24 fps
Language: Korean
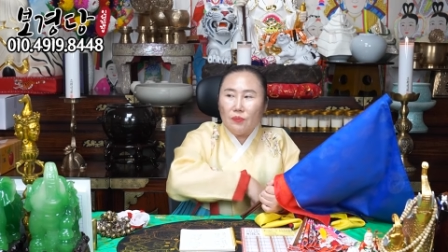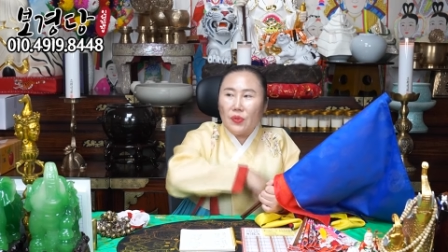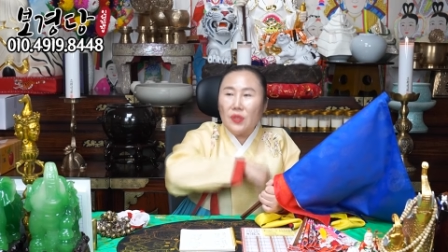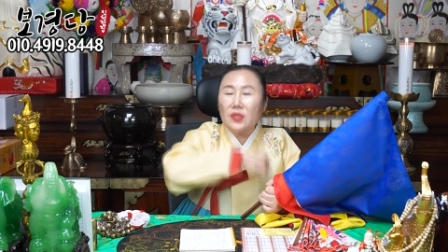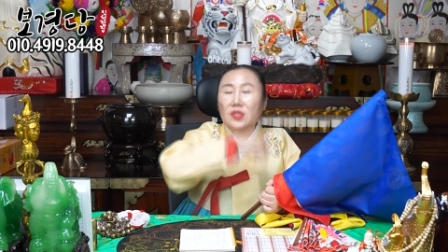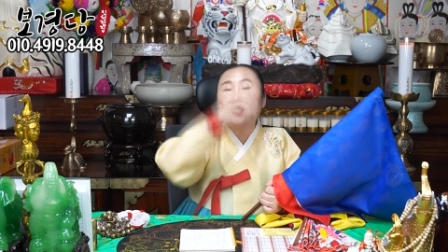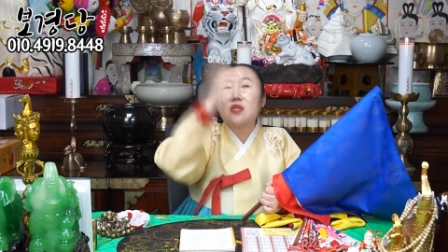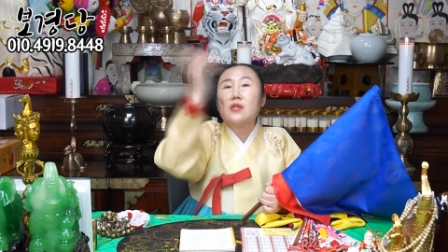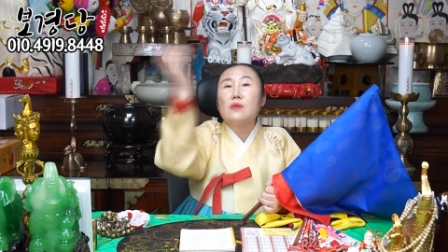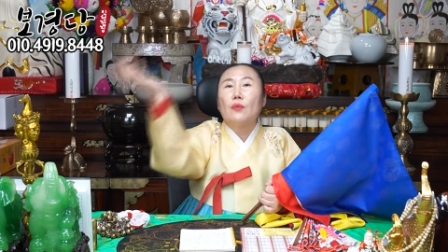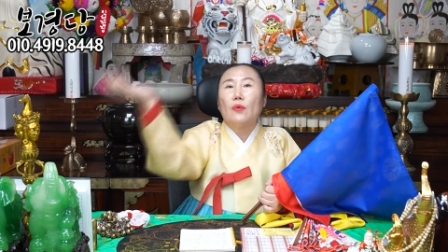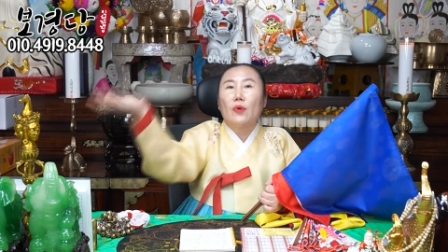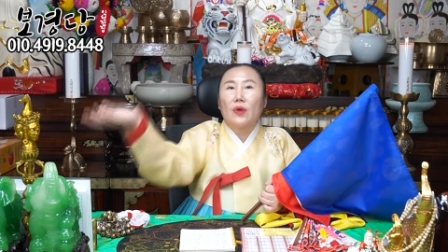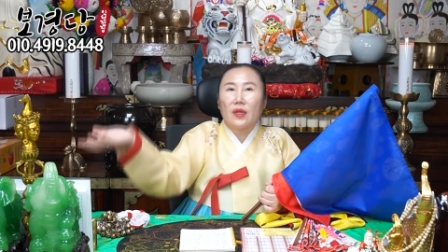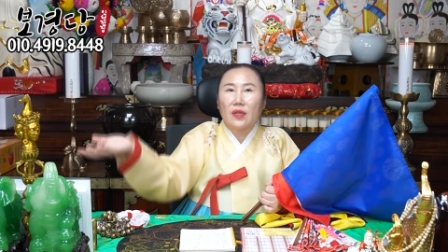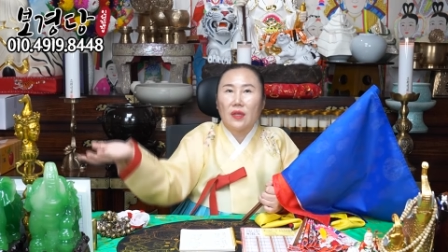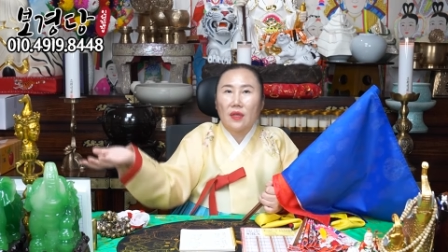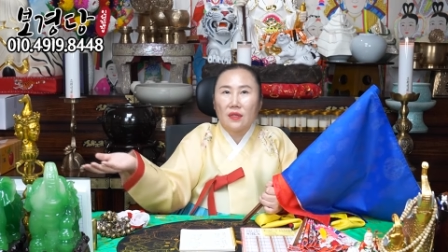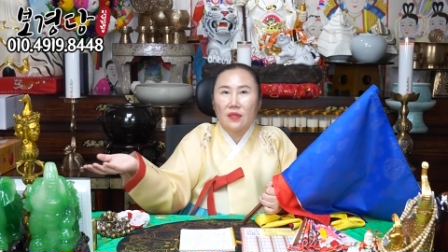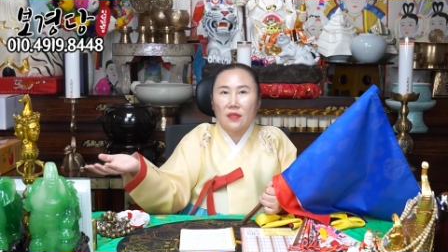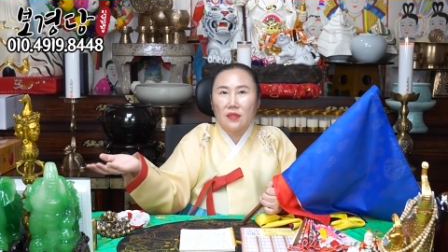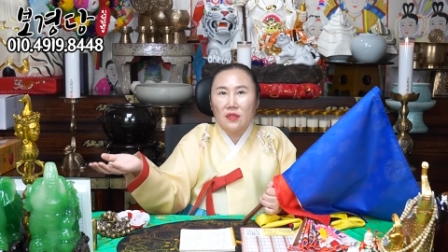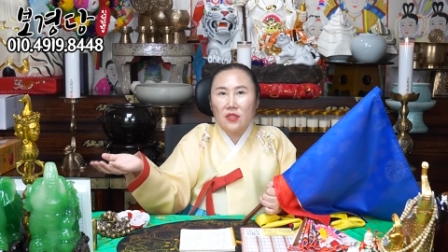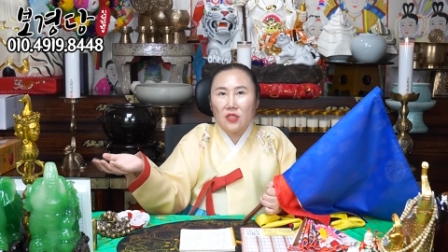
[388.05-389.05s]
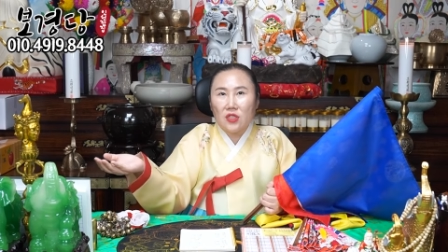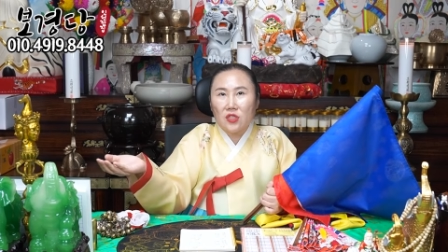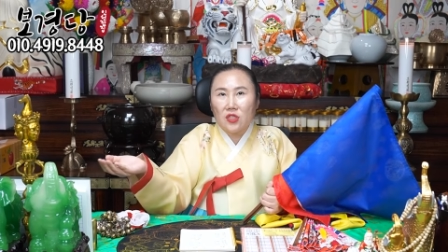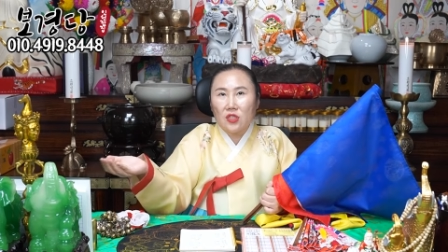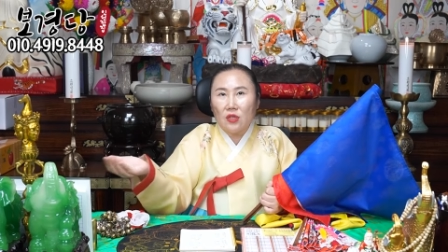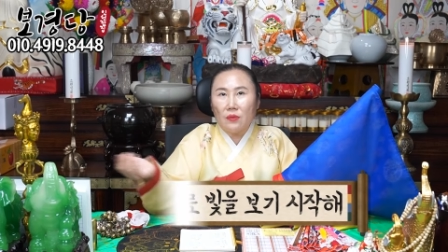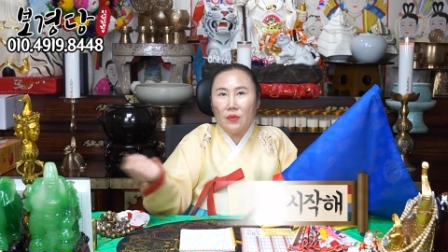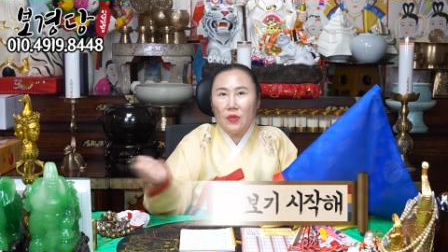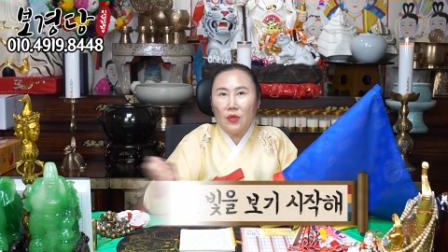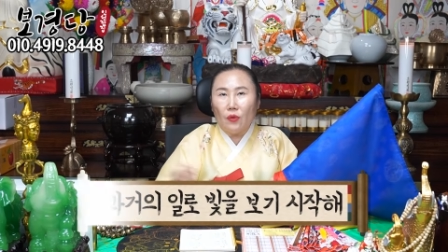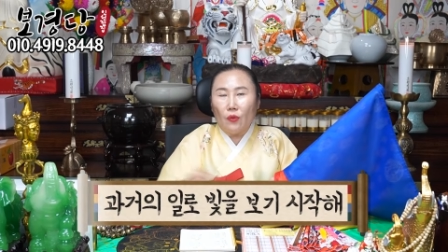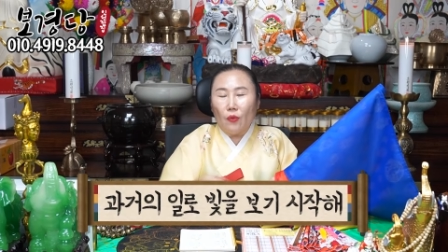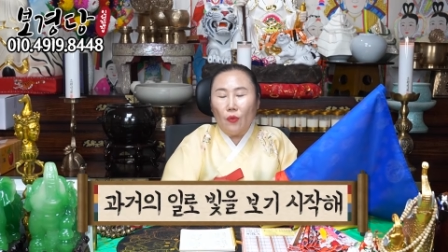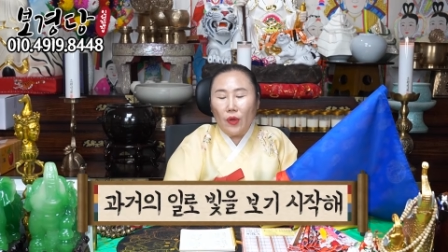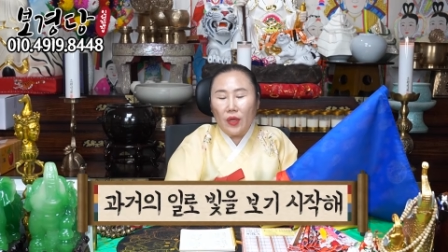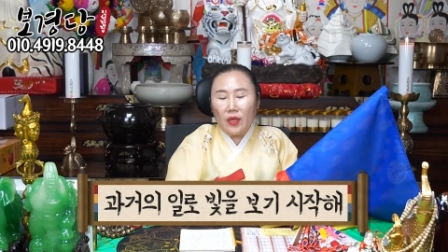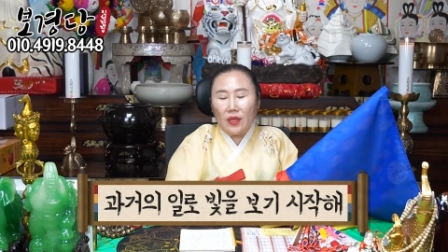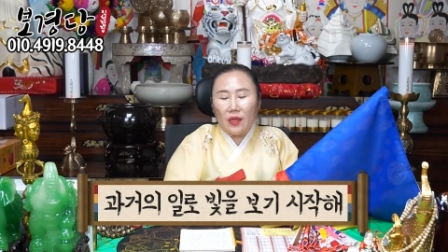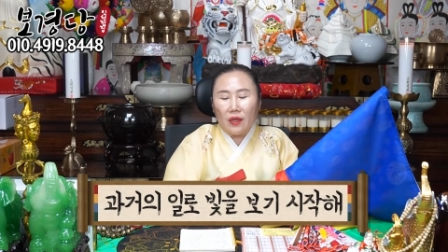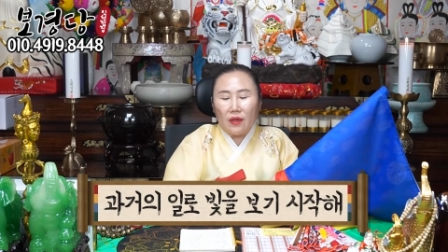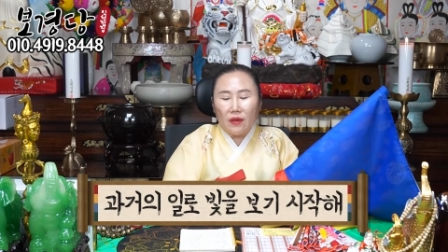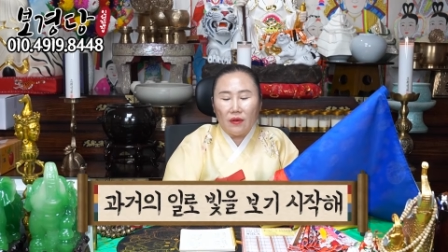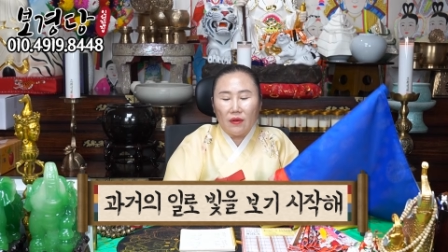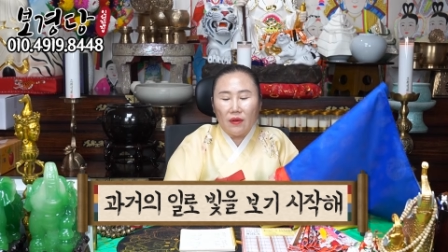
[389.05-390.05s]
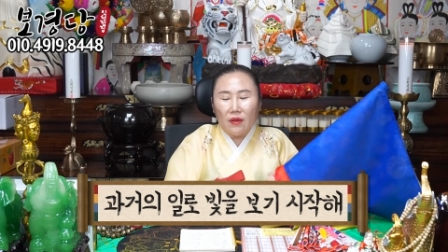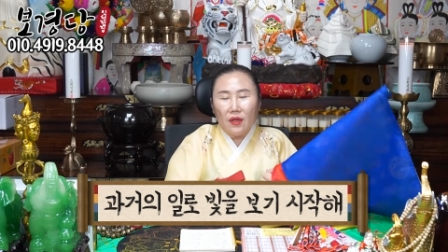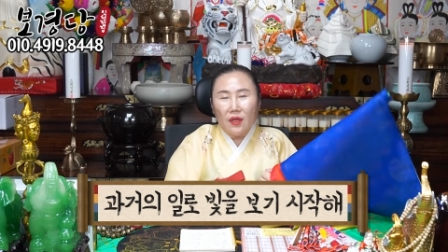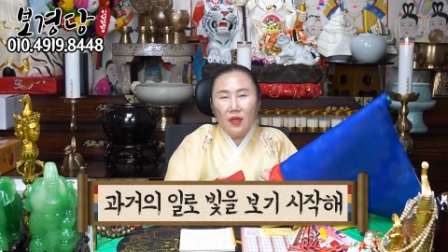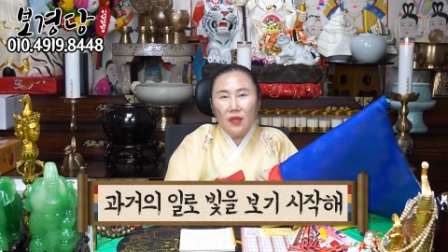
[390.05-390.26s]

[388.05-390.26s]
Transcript: 빛을 보게 되는 시점이 오게 돼요.